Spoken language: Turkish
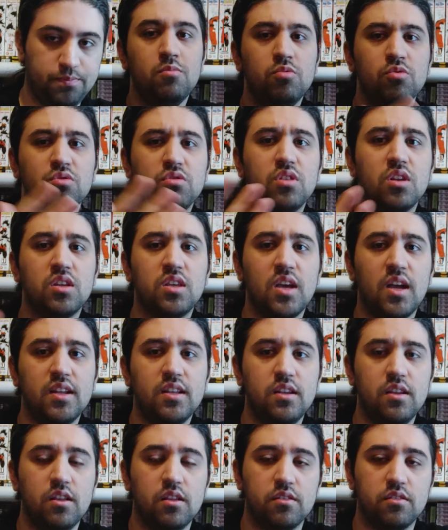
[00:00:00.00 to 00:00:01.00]
Bunun da
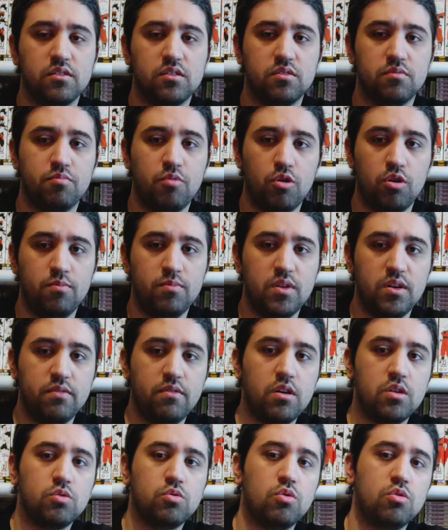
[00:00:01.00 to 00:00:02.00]
kendi bölümleri
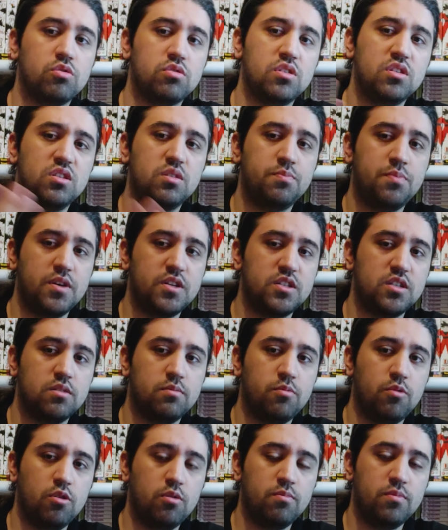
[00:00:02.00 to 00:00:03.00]
var. Sonrasında
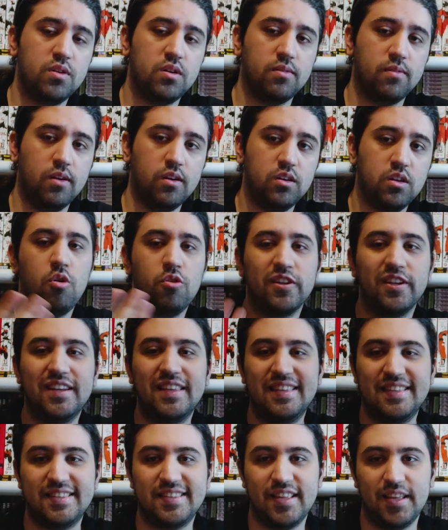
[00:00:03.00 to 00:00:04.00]
special bölümleri var. Onları
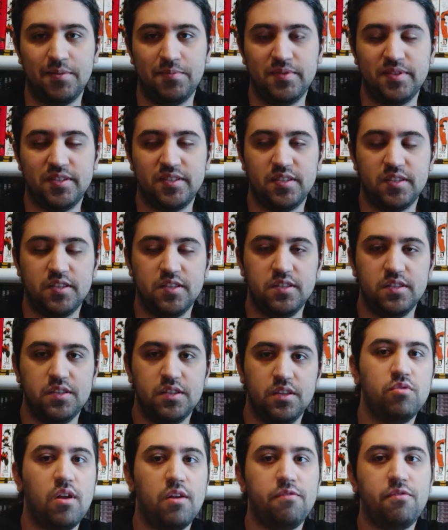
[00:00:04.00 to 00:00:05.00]
izleyebilirsiniz.
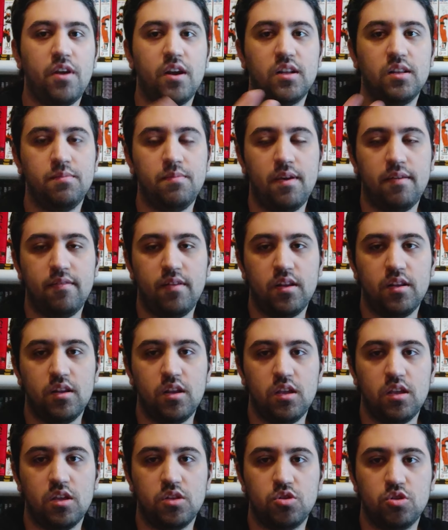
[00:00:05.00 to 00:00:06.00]
Bunlar farklı bir
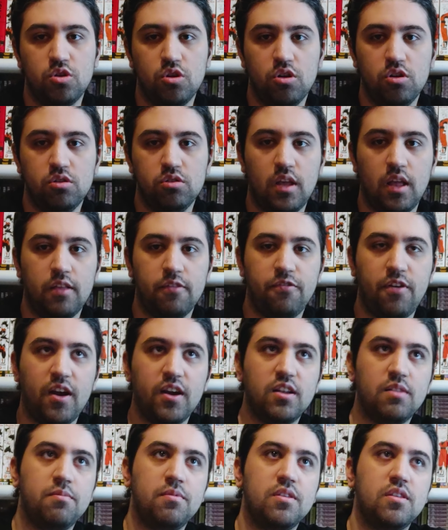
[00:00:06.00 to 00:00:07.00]
evrende geçiyor. Yani
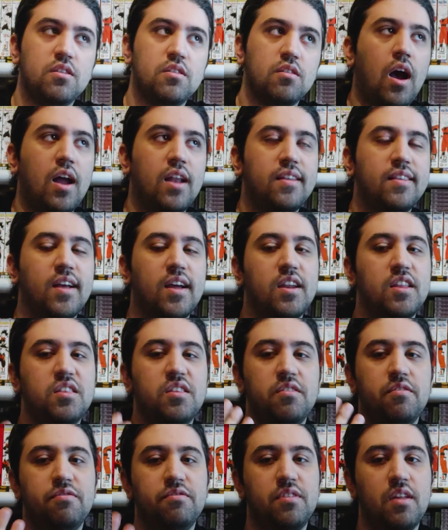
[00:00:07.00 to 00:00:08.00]
farklı bir
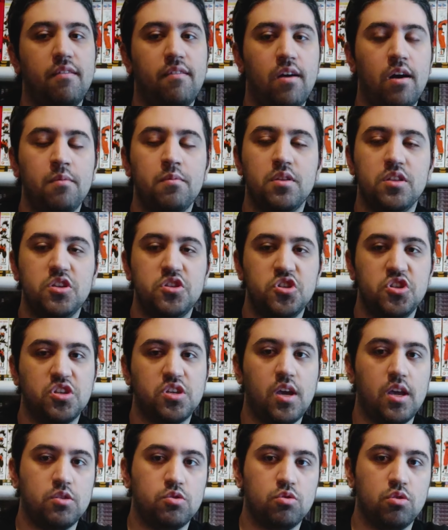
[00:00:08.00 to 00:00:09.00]
alternatif devam ediş
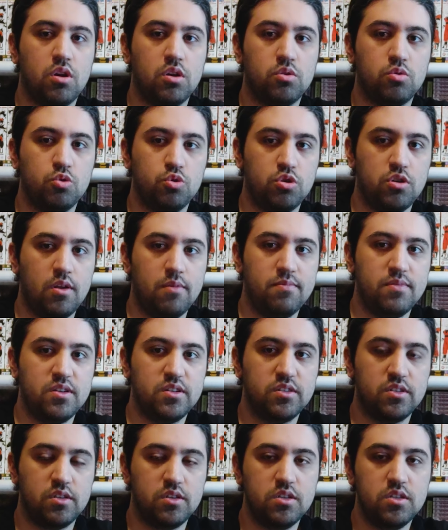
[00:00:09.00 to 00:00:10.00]
hikayesi olarak
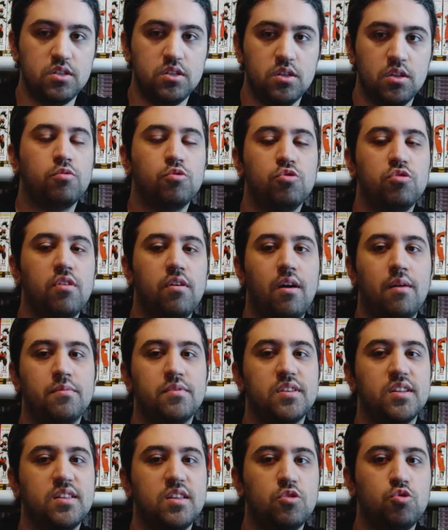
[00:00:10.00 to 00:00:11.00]
düşünebilirsiniz. Bunun
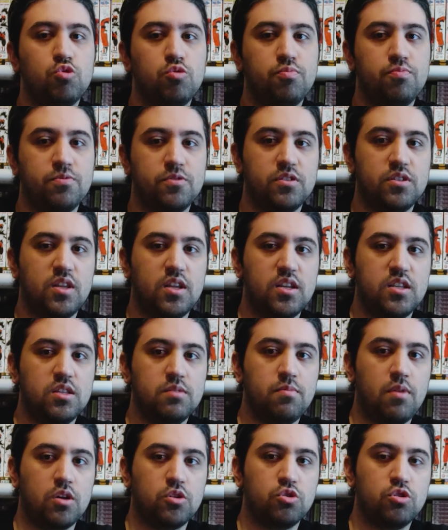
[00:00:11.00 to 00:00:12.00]
devamı zaten Super
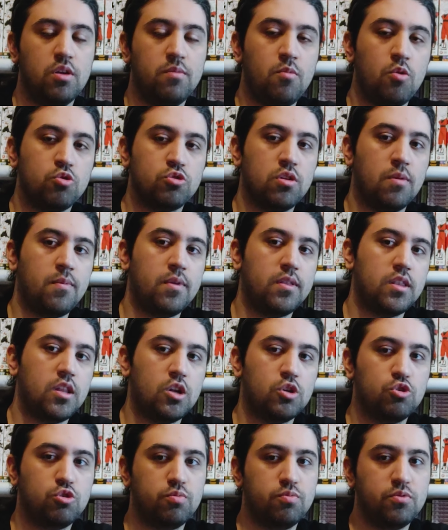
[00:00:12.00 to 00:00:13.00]
serisi başlıyor ama o
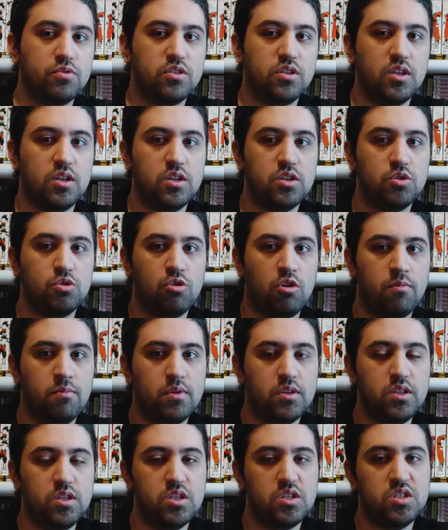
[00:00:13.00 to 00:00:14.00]
zamanlar Super serisi
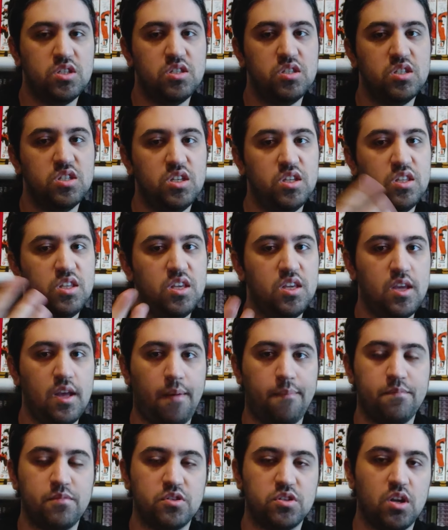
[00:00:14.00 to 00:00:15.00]
olmadığı için GT
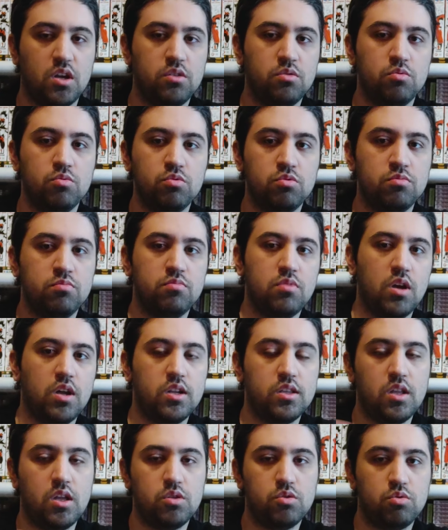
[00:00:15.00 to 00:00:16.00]
yapmışlardı. Uzun bir
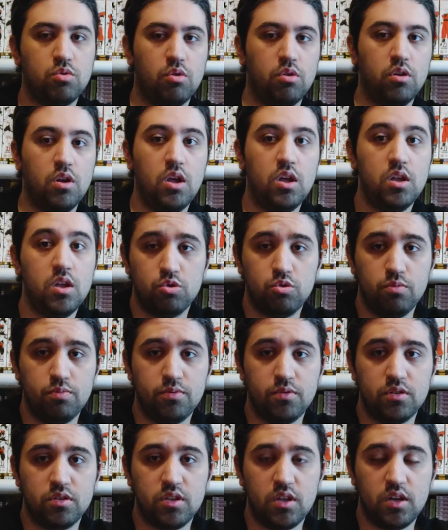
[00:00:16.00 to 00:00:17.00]
aradan sonra
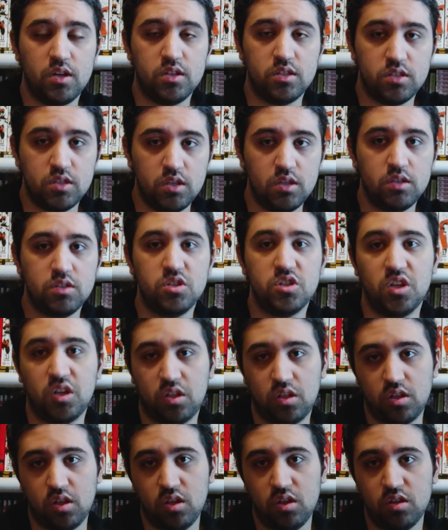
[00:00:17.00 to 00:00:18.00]
Super serisi
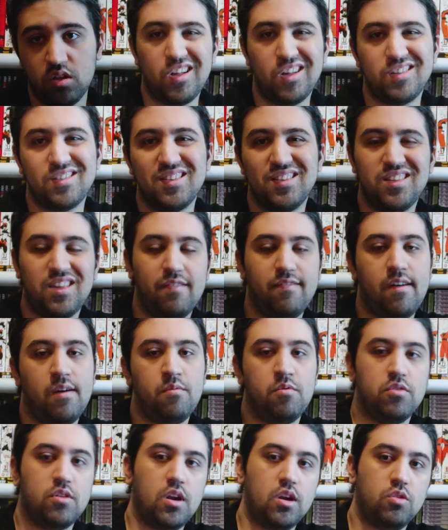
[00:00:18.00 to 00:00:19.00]
çıktı. Asıl
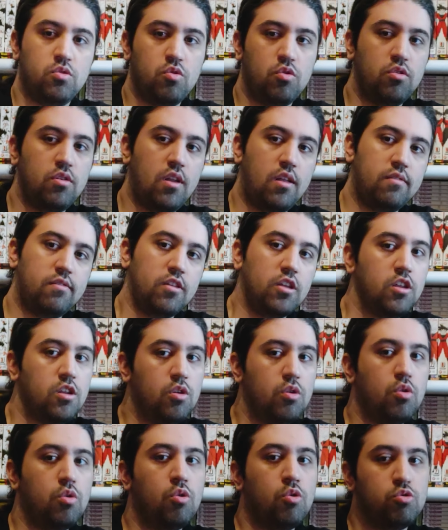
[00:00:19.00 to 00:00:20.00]
devam olarak görülen
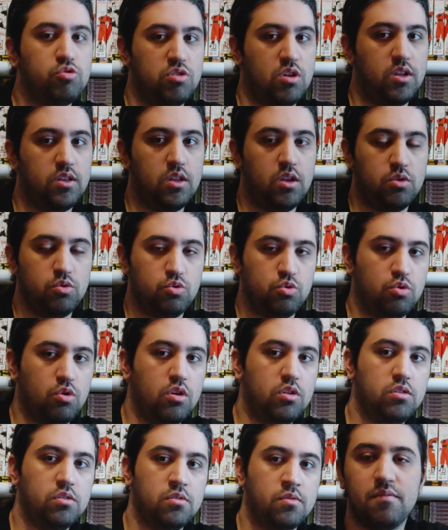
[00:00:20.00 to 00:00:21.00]
seri o zaten şu
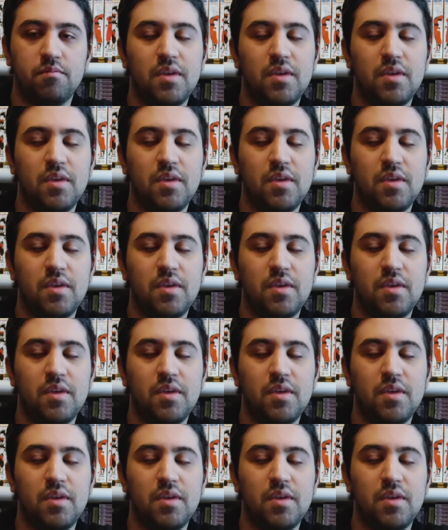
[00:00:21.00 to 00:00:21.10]
an.